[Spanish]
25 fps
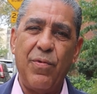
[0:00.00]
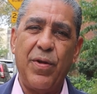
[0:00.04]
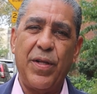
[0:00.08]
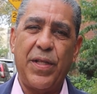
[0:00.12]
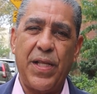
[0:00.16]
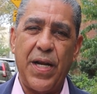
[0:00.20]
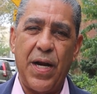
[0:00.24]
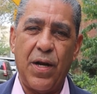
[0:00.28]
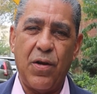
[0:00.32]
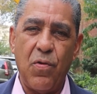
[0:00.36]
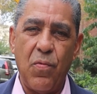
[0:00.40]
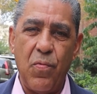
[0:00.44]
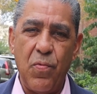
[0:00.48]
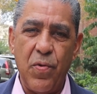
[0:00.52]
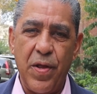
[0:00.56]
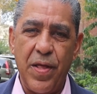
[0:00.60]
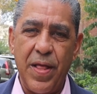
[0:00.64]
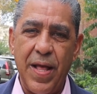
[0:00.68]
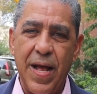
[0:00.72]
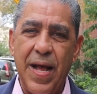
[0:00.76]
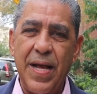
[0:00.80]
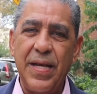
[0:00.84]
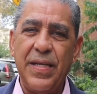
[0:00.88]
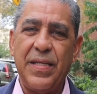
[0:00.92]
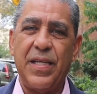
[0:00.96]
nuestra
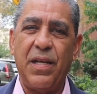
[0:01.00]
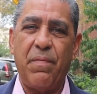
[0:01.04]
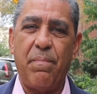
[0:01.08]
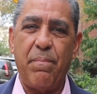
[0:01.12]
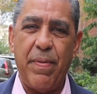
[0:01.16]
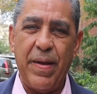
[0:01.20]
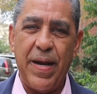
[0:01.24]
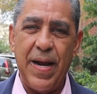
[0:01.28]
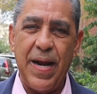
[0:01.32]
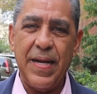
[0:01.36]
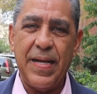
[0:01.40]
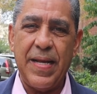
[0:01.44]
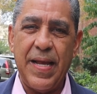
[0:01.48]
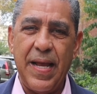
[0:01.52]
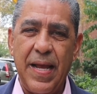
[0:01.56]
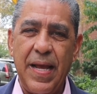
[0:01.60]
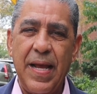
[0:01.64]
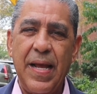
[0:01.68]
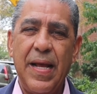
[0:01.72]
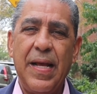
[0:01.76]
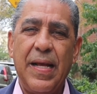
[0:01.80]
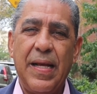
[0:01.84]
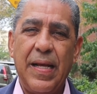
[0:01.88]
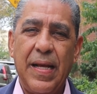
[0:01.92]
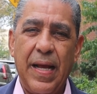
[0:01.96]
comunidad y se esperan que
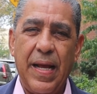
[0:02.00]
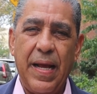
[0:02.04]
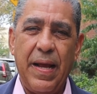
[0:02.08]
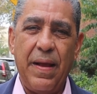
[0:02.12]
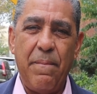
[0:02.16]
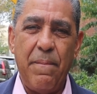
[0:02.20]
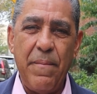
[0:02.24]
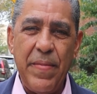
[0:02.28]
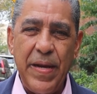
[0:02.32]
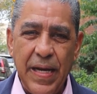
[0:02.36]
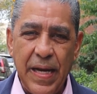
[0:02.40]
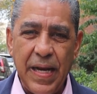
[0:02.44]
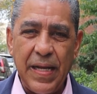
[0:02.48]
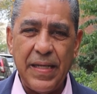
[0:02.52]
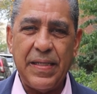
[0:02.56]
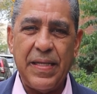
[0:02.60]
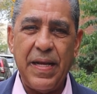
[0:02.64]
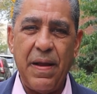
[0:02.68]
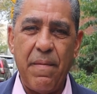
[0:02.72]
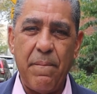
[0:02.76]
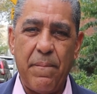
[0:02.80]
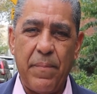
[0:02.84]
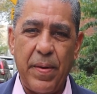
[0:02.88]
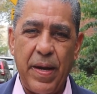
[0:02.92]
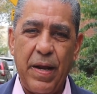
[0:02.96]
eh, miles
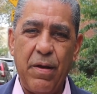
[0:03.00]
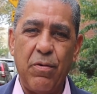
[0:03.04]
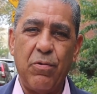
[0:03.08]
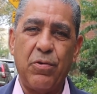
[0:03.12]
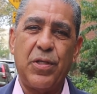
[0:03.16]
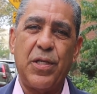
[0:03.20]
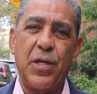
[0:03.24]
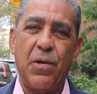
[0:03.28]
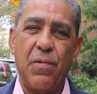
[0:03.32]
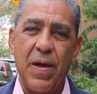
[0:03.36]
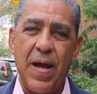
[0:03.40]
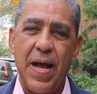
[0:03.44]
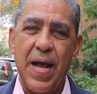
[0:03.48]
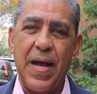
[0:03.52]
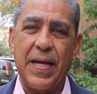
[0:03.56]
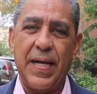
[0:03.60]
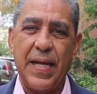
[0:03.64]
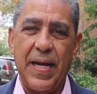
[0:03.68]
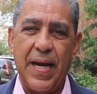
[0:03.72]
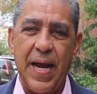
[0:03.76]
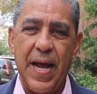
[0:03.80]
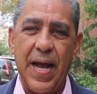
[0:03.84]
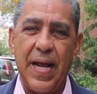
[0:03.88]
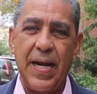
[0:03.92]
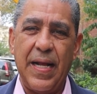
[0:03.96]
de empleos se van a
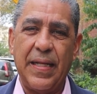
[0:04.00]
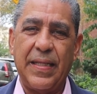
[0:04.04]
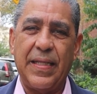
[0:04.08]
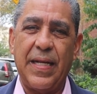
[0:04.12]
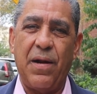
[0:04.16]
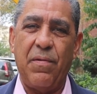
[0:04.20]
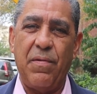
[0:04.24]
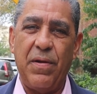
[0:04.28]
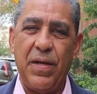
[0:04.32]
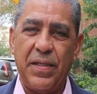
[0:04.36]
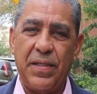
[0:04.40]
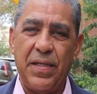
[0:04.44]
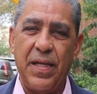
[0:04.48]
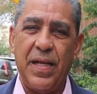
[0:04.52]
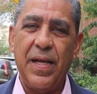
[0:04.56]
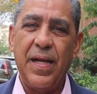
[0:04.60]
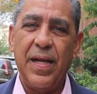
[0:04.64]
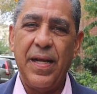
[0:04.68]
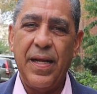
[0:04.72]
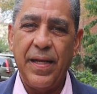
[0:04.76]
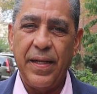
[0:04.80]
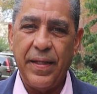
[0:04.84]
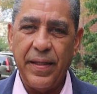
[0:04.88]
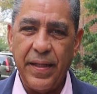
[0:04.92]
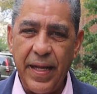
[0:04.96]
crear a través de
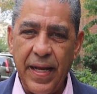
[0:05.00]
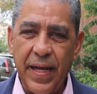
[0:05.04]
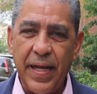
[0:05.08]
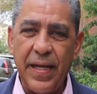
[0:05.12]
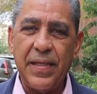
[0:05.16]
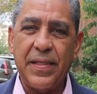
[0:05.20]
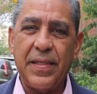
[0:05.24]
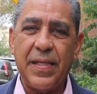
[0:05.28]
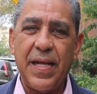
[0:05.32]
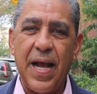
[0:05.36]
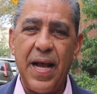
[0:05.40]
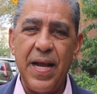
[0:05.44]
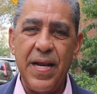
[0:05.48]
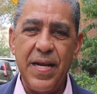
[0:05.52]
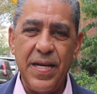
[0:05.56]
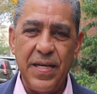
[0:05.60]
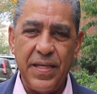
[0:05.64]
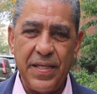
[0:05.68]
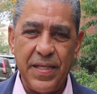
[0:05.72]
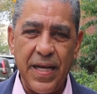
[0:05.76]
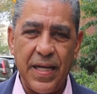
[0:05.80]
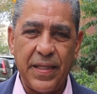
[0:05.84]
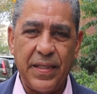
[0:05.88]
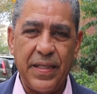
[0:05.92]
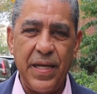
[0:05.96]
de esta
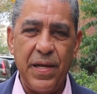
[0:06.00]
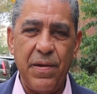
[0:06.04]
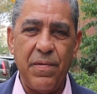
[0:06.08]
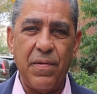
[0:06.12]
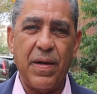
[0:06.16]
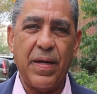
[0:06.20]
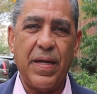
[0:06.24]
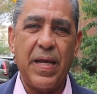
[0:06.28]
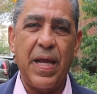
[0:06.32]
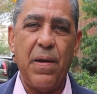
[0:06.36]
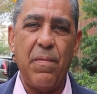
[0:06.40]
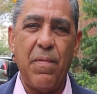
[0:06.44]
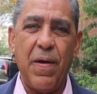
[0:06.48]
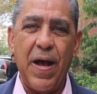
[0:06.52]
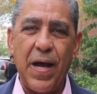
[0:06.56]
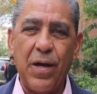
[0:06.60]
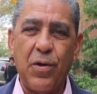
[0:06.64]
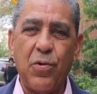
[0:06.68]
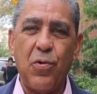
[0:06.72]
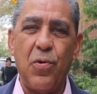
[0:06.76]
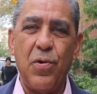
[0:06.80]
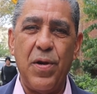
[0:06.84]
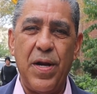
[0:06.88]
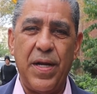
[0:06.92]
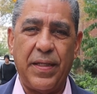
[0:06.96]
iniciativa que va a
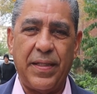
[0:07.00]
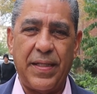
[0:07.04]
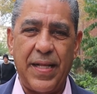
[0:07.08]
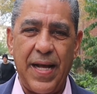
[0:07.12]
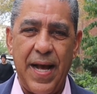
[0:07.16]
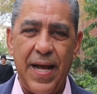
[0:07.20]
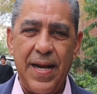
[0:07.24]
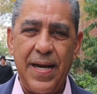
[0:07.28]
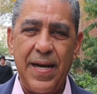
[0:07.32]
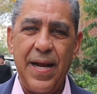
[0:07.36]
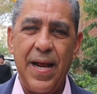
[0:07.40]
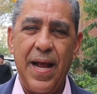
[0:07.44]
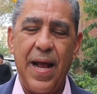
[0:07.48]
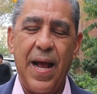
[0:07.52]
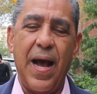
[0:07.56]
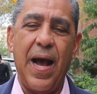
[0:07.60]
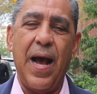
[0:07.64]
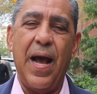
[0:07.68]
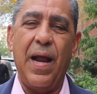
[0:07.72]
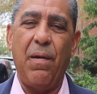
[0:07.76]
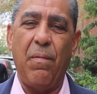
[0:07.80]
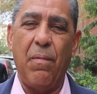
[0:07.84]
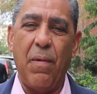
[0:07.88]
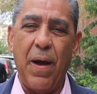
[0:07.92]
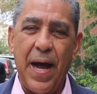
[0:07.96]
conectar
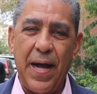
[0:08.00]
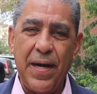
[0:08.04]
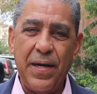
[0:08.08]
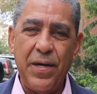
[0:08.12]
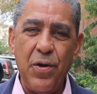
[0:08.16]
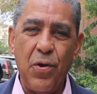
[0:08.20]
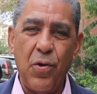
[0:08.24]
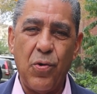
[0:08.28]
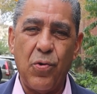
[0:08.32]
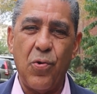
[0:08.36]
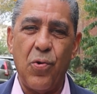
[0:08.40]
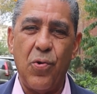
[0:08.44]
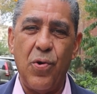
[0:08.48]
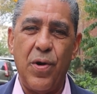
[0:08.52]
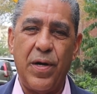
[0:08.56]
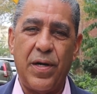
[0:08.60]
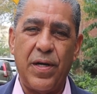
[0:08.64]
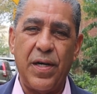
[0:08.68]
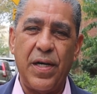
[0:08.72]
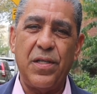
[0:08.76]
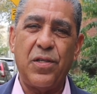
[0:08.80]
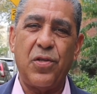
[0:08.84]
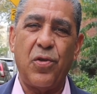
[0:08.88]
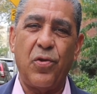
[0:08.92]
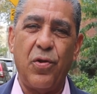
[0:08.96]
al barrio con el
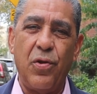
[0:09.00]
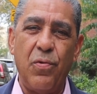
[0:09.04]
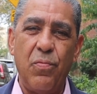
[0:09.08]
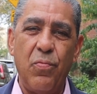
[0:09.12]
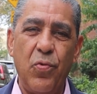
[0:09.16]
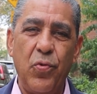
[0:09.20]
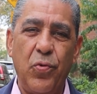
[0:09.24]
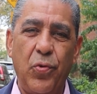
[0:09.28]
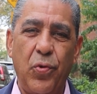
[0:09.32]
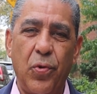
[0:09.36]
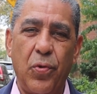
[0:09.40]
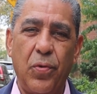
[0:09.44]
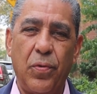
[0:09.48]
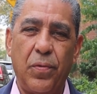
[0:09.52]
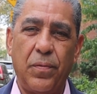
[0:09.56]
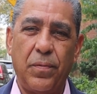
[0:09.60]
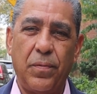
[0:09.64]
resto del mundo.